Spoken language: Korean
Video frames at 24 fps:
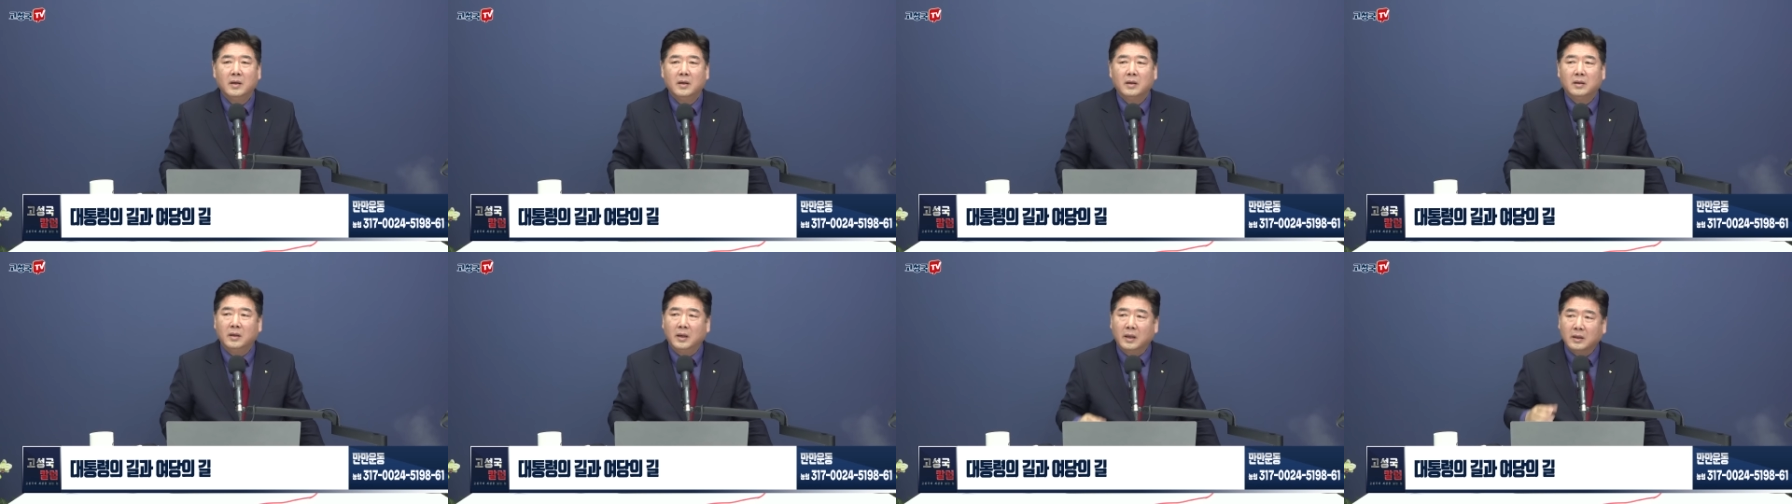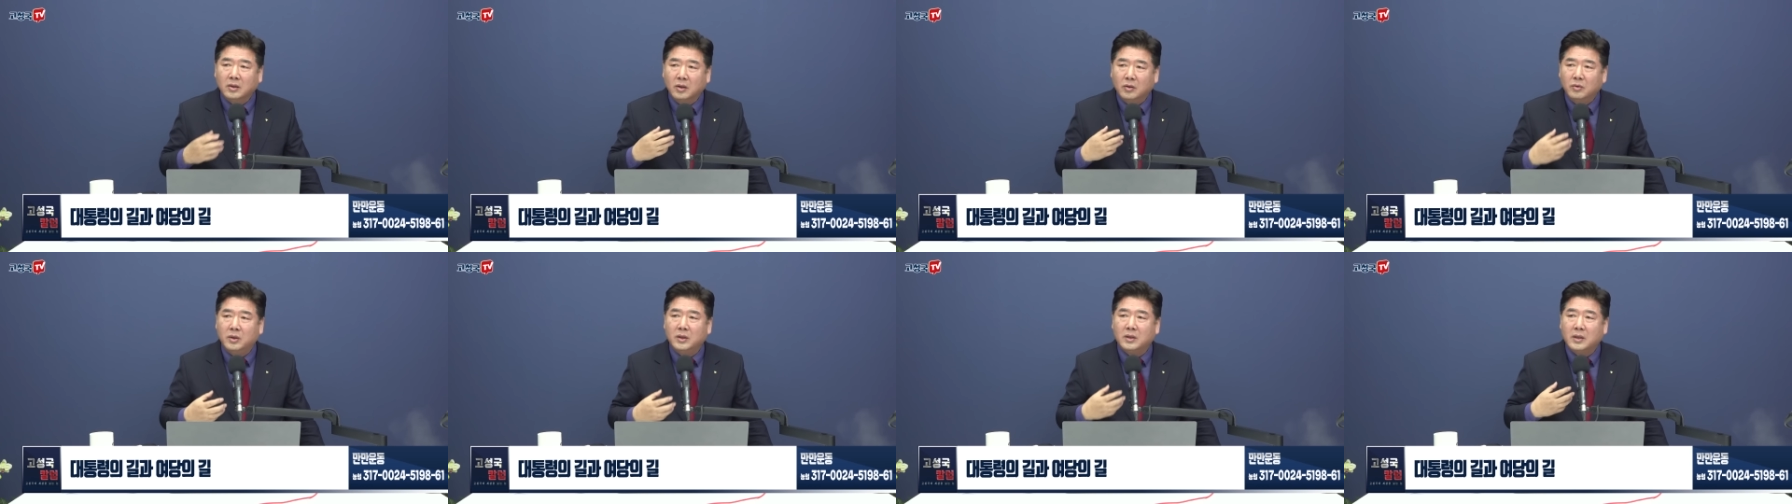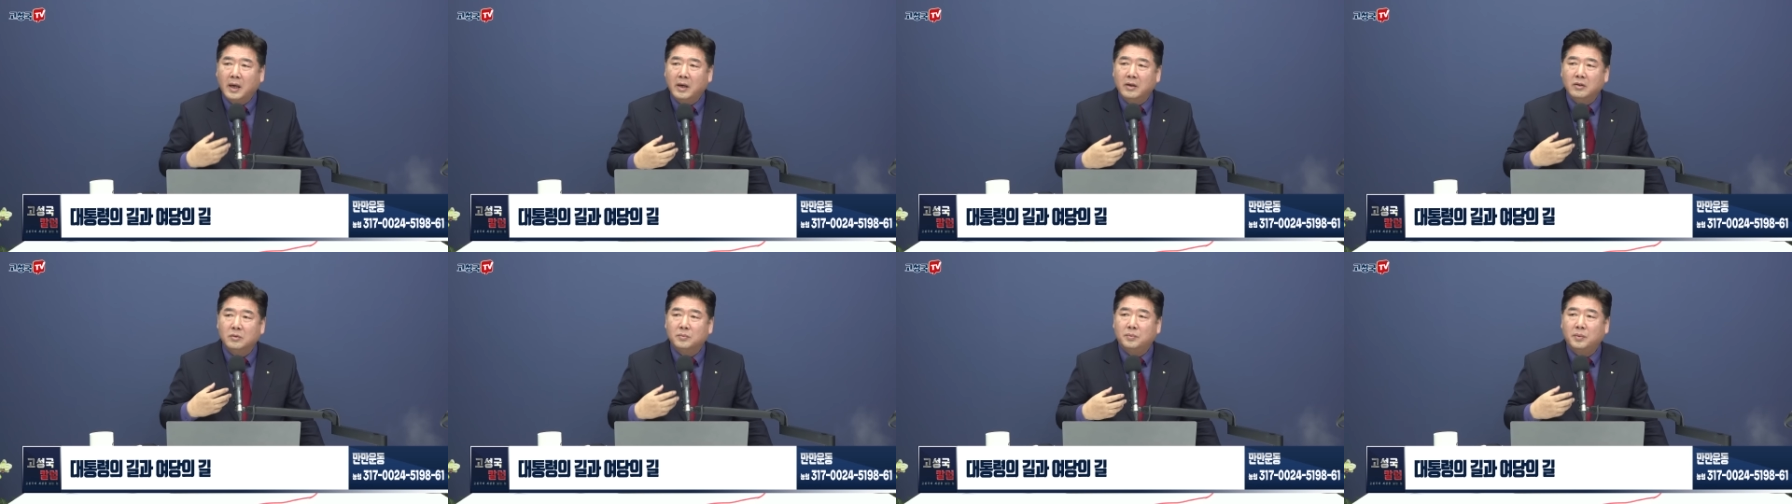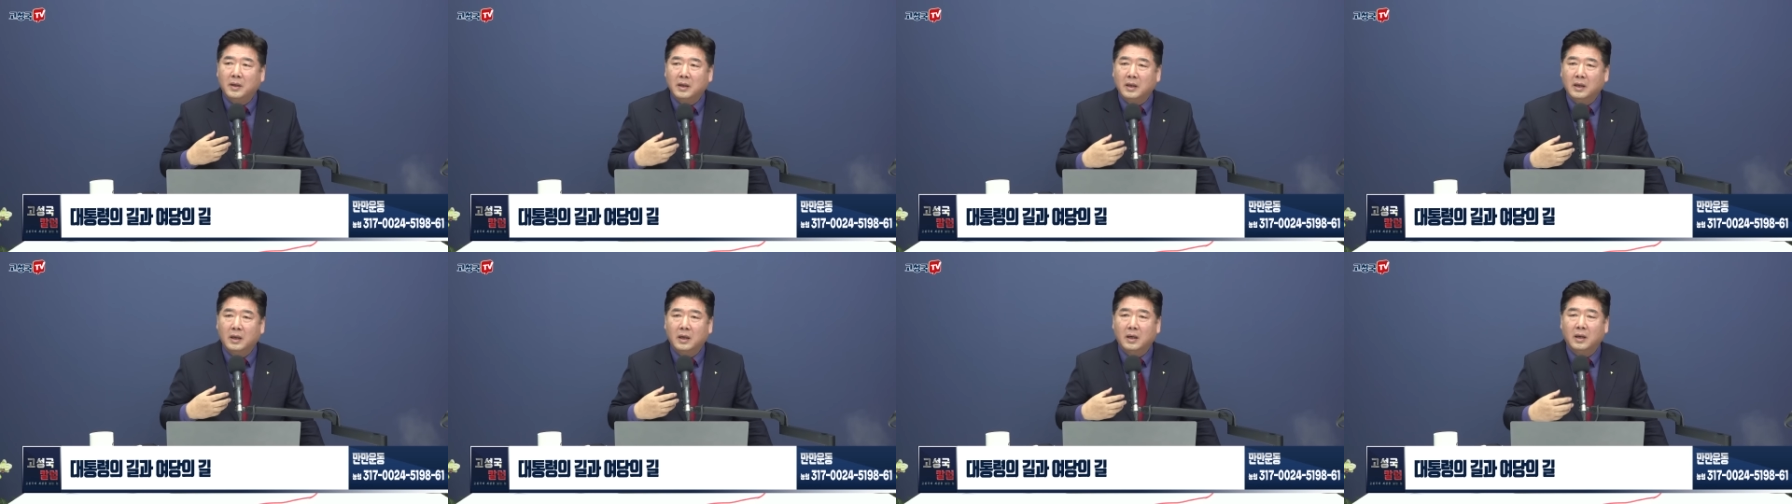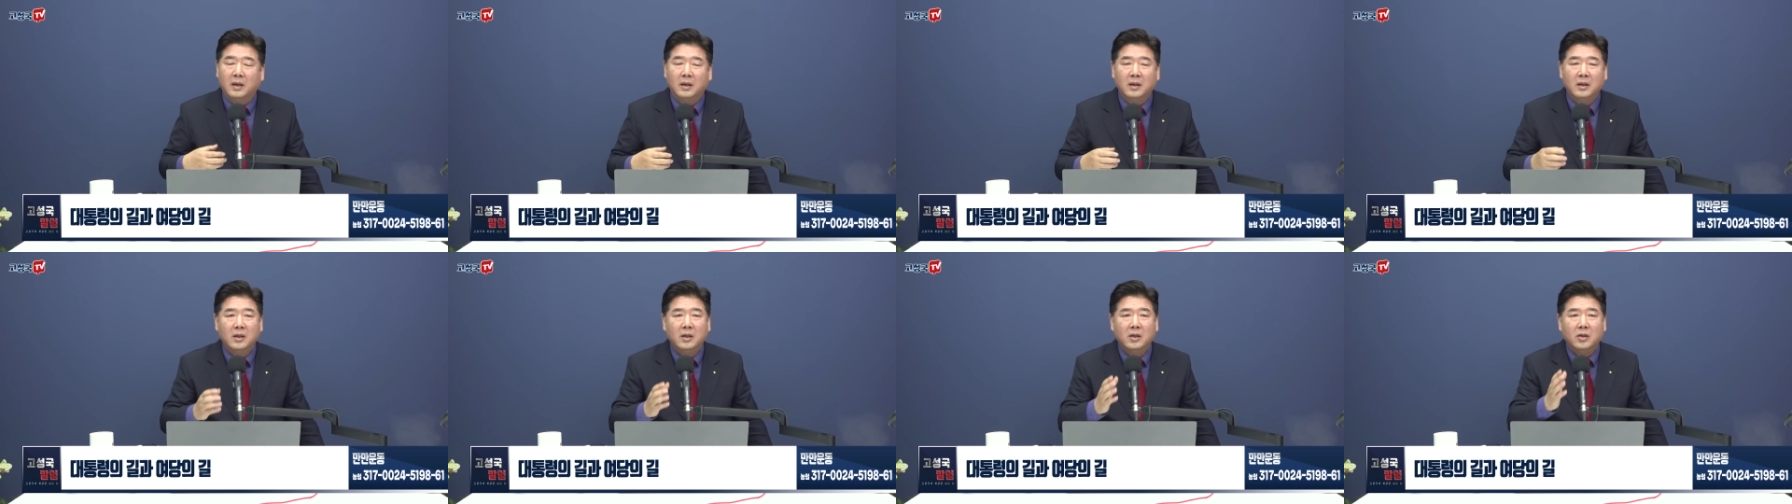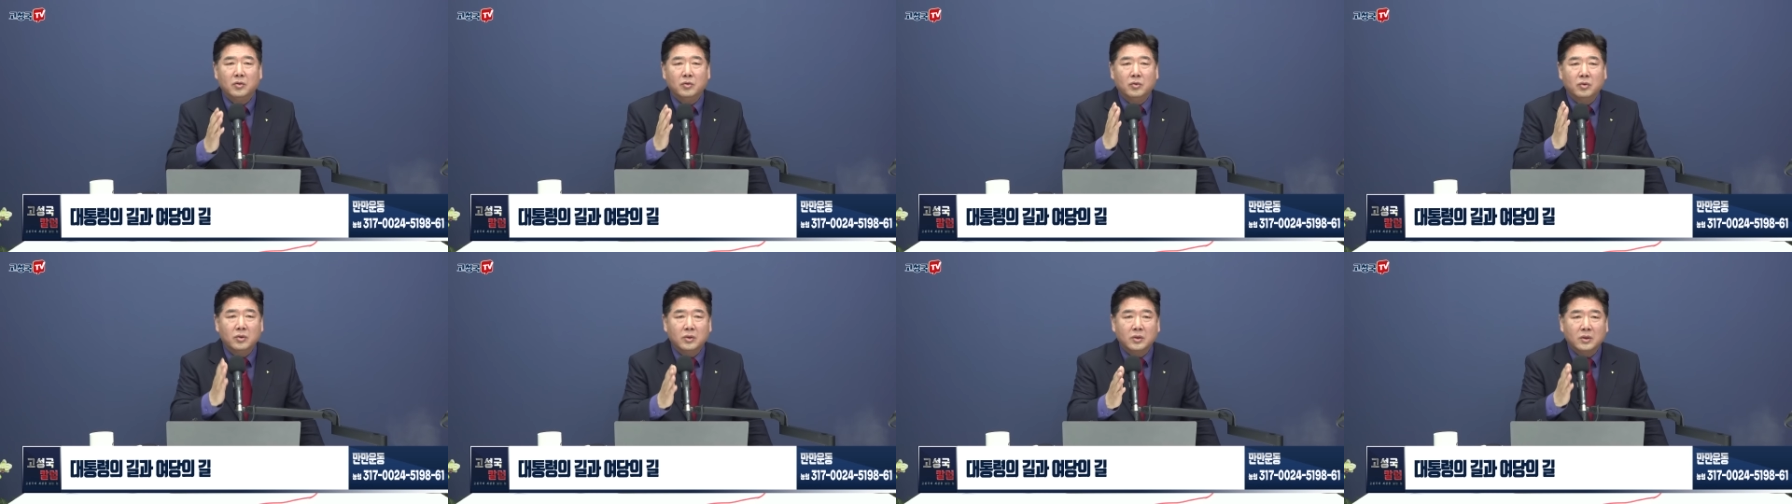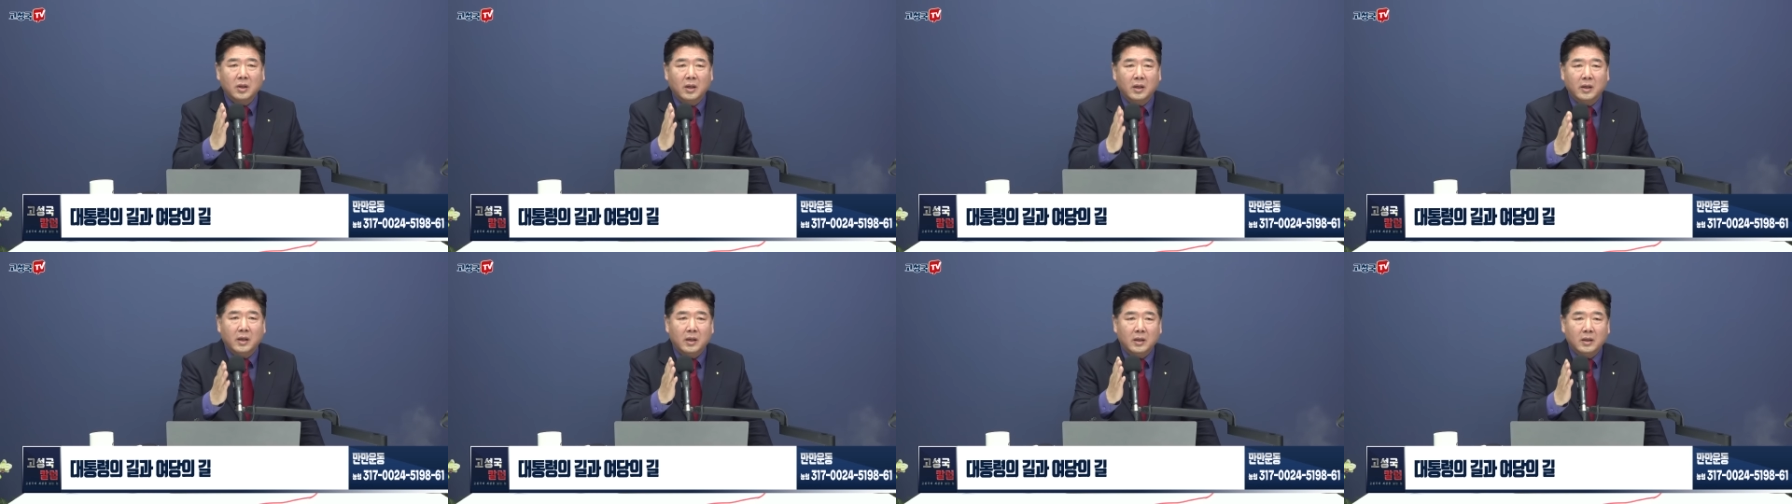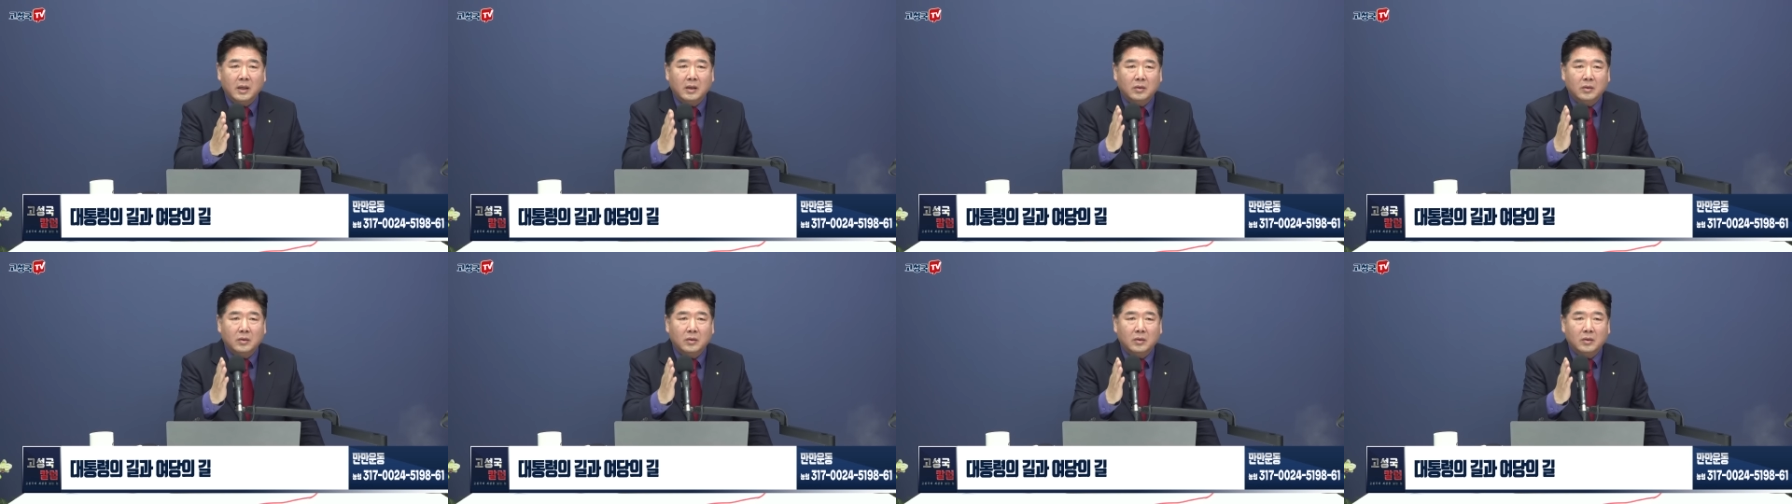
그래서 우리 자유파가 윤석열